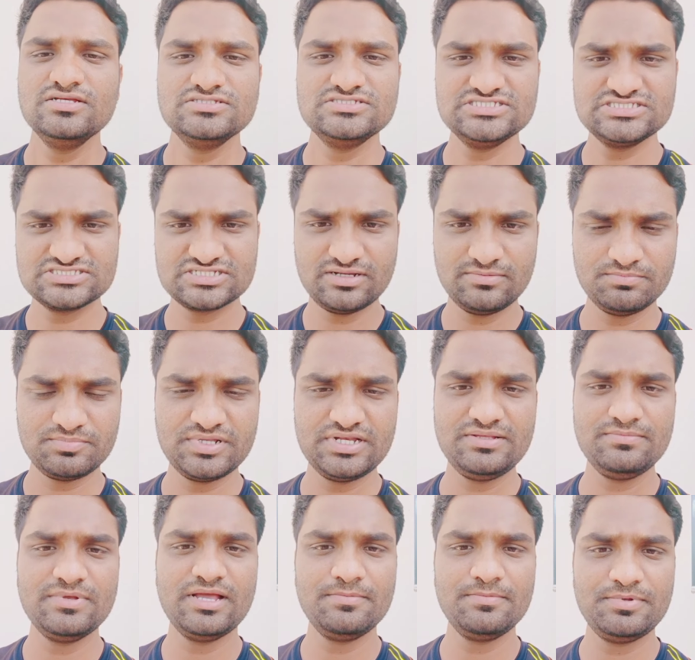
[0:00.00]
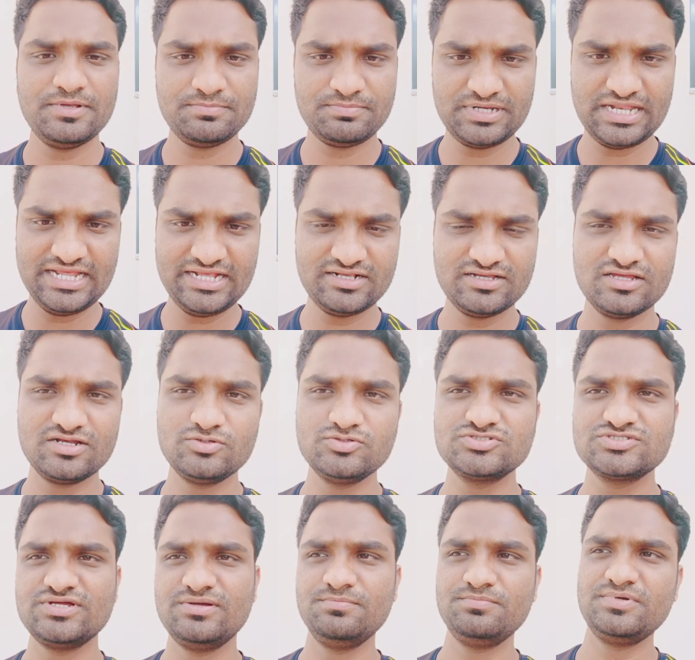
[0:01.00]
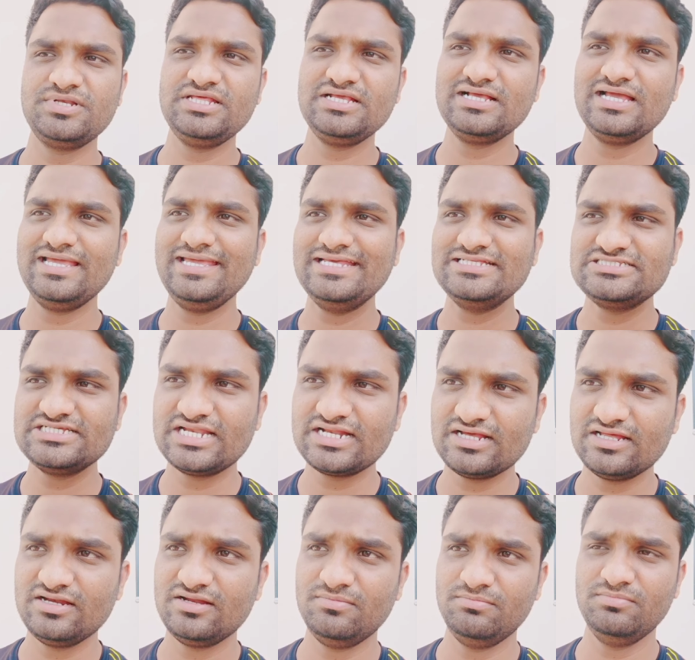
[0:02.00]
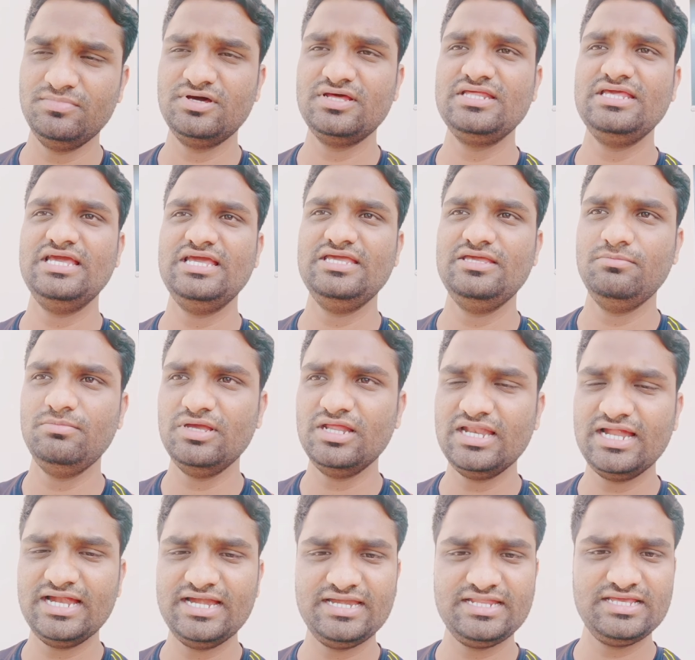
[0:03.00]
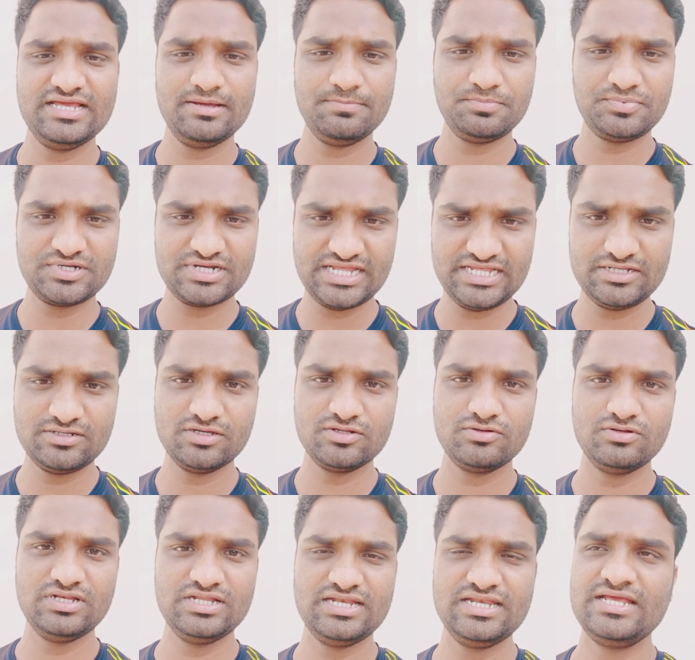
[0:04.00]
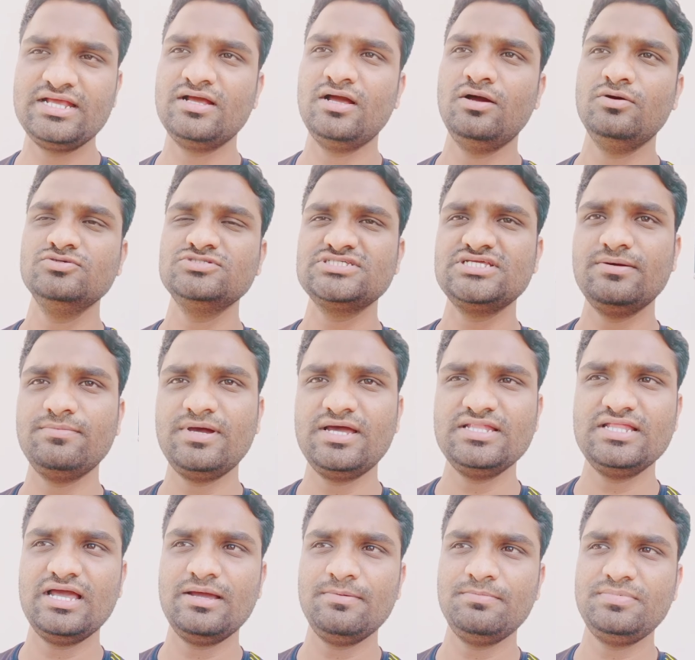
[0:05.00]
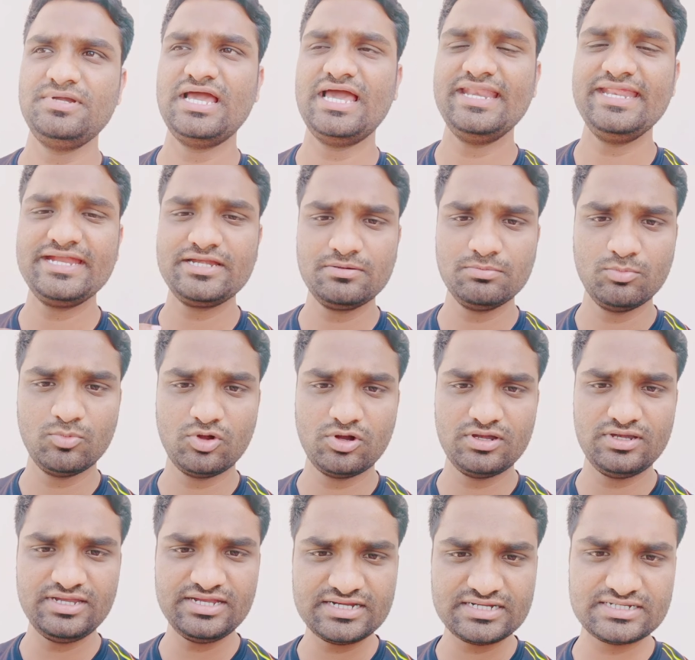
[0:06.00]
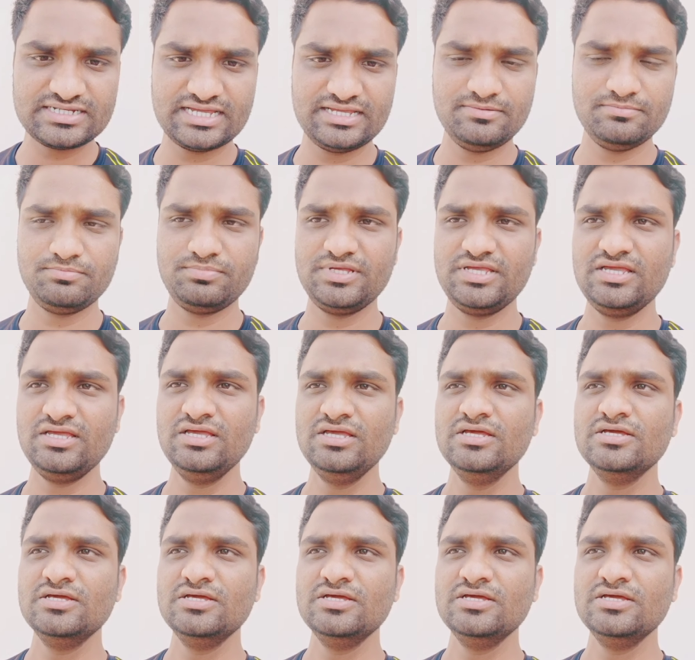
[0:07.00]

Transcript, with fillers: जिस कंपनी में आप अप्लाई करो उस कंपनी का एचआर का नंबर या ईमेल आईडी आप ट्राई करो लेने का उसके बाद आप डायरेक्ट मॉर्निंग टाइम पे